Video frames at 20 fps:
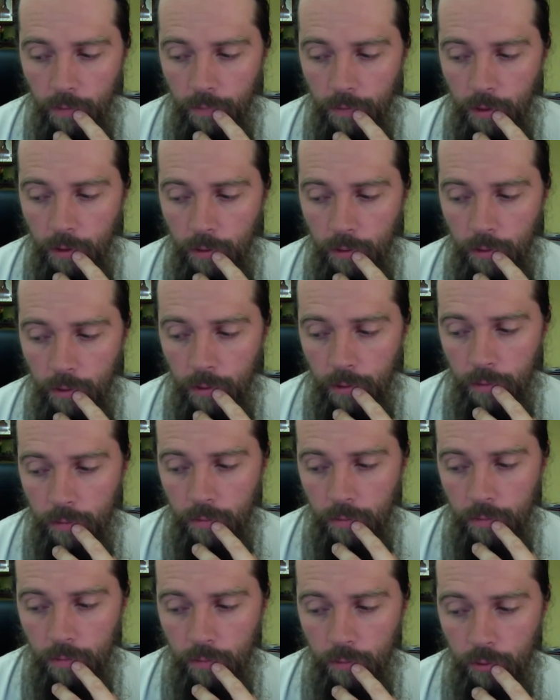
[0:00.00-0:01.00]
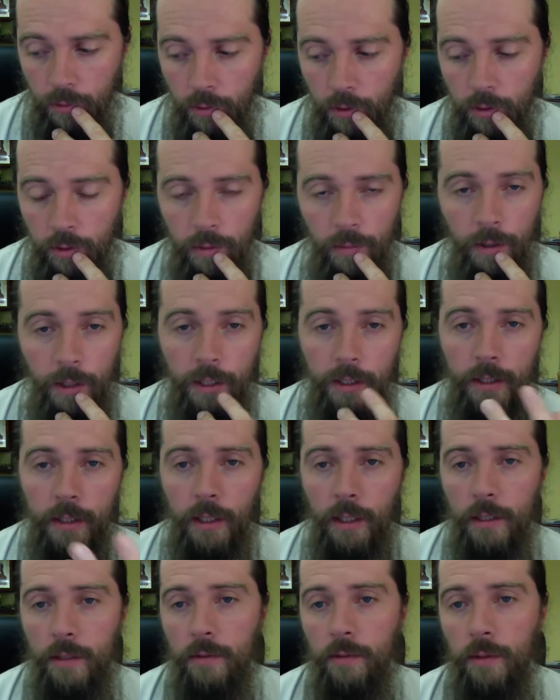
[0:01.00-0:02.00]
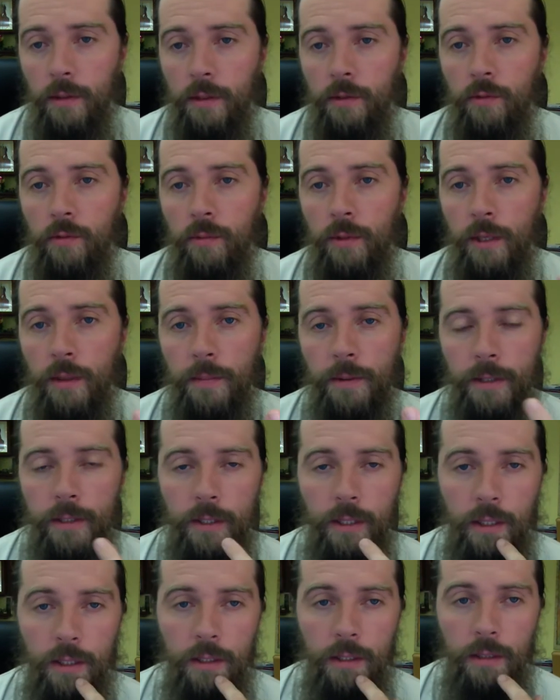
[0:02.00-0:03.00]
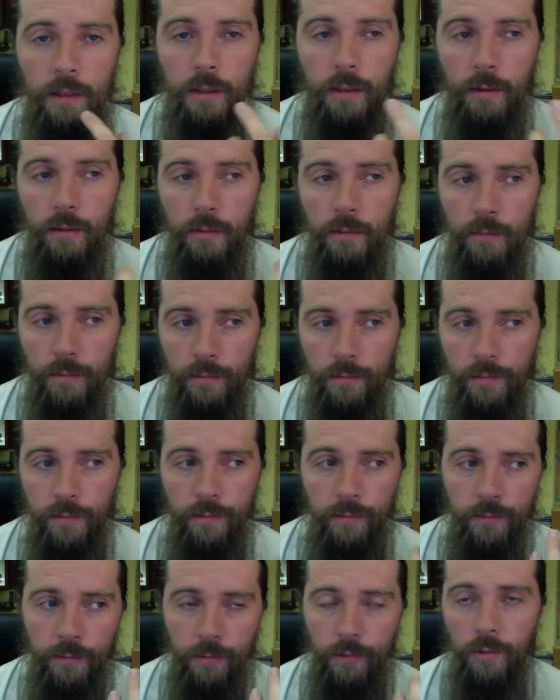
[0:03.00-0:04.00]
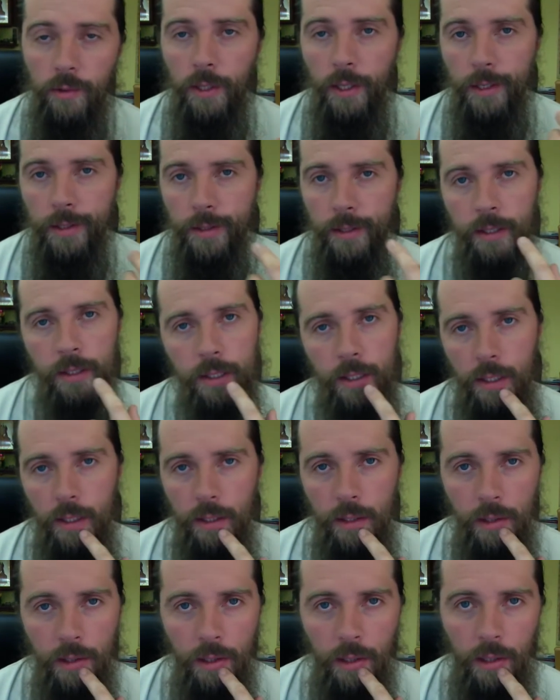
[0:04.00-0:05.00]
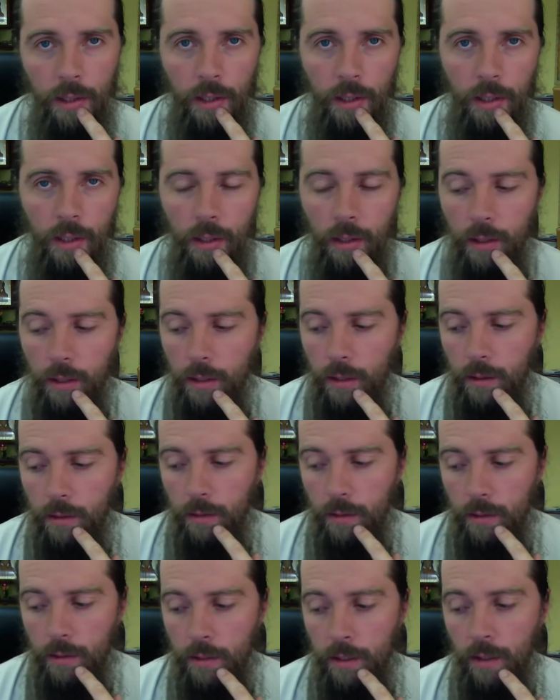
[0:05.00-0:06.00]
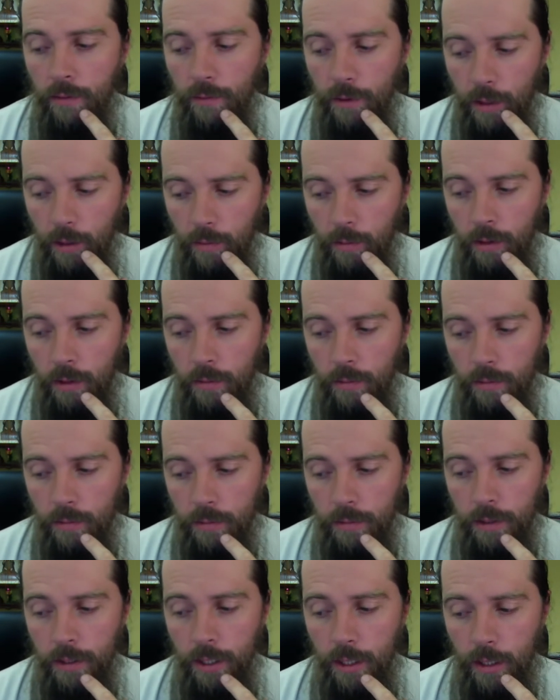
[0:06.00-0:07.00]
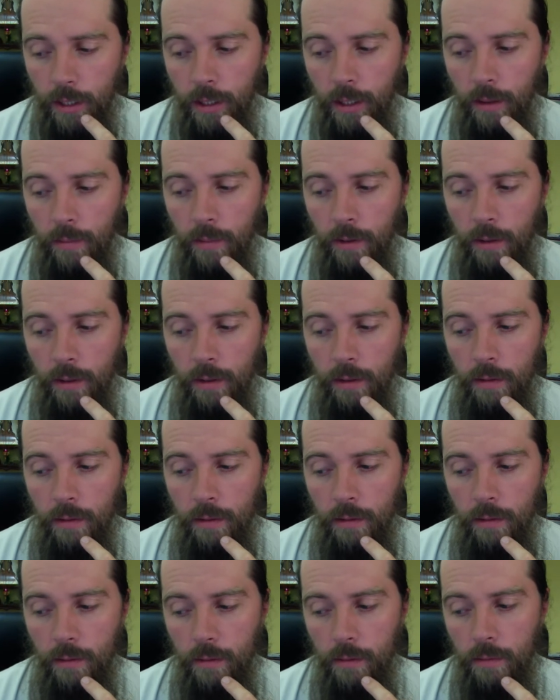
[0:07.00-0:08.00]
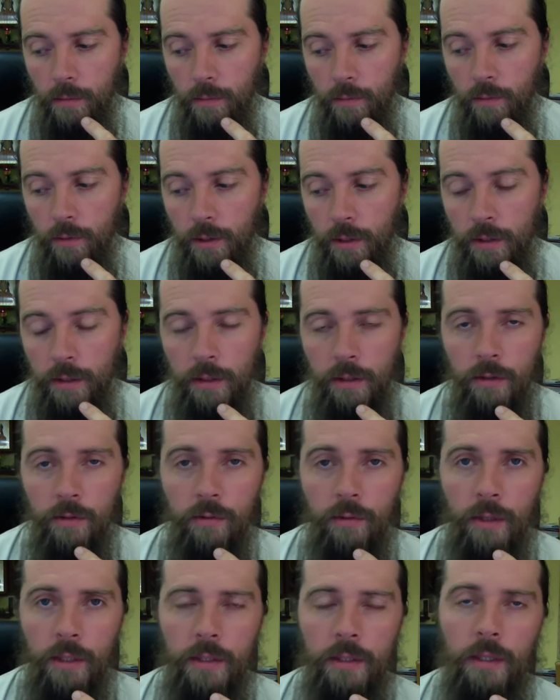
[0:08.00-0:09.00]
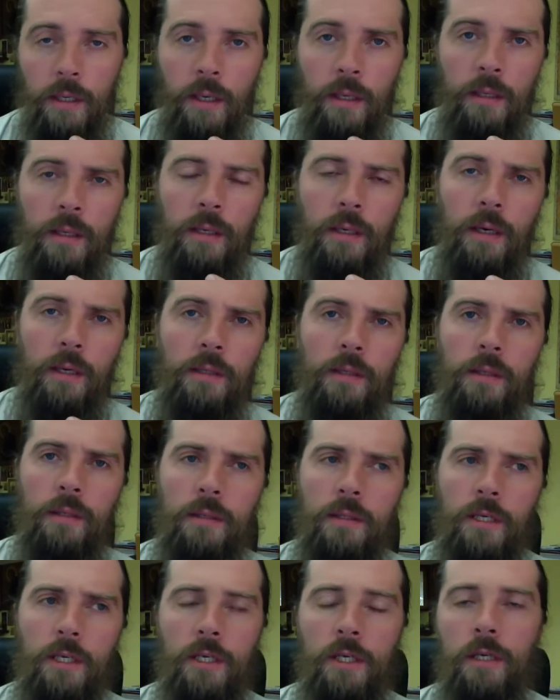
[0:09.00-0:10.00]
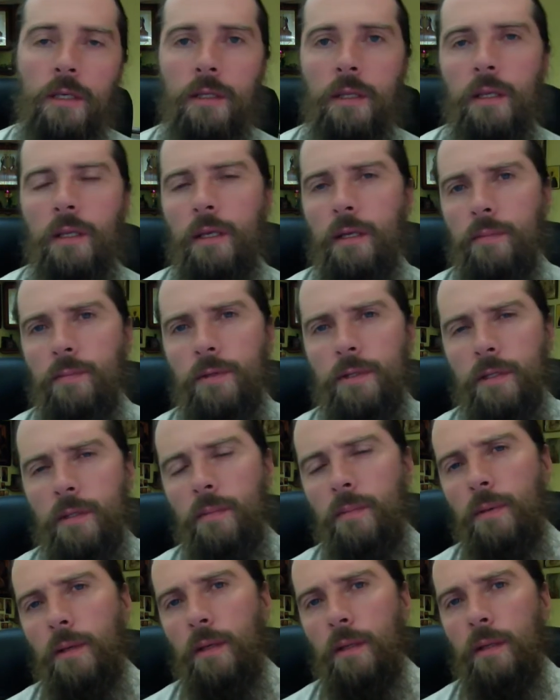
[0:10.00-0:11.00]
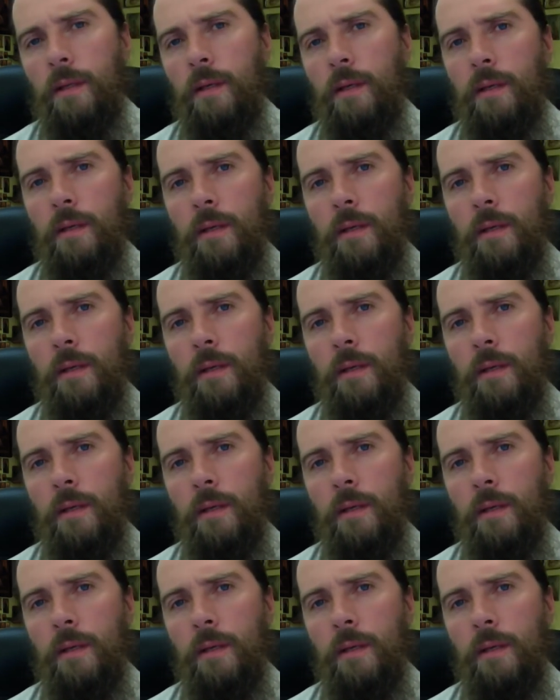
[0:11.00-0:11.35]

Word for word: Второе, вот то, о чем я рассказывал, это у меня происходило много лет назад. Со временем, с годами, вот эти ситуации, они как-то сошли на нет постепенно.